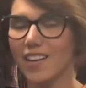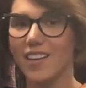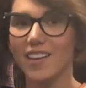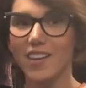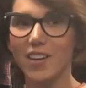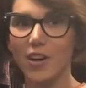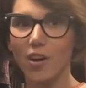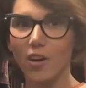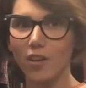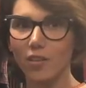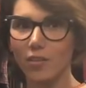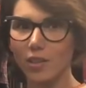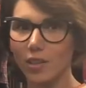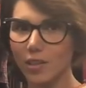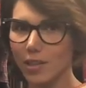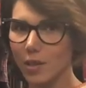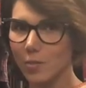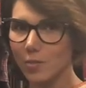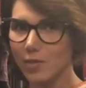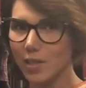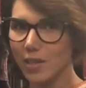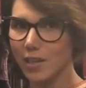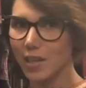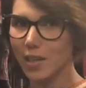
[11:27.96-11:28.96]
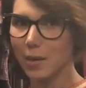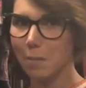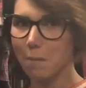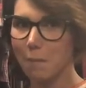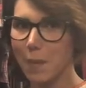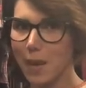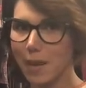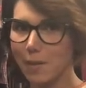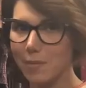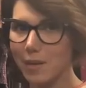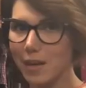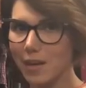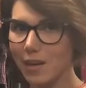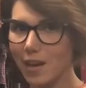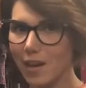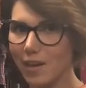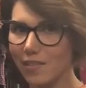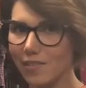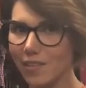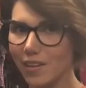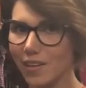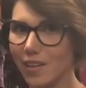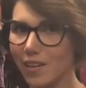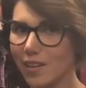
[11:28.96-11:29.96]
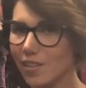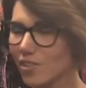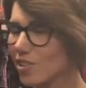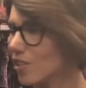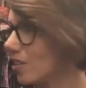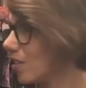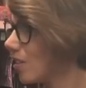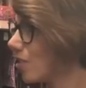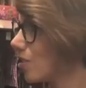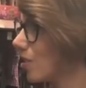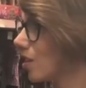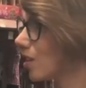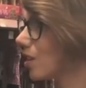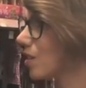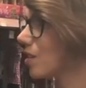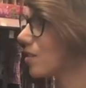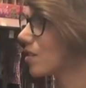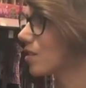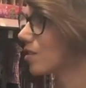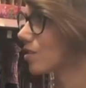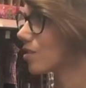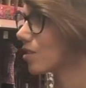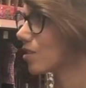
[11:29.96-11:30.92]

E olha o que temos aqui, Baby Alive, a queridinha das crianças,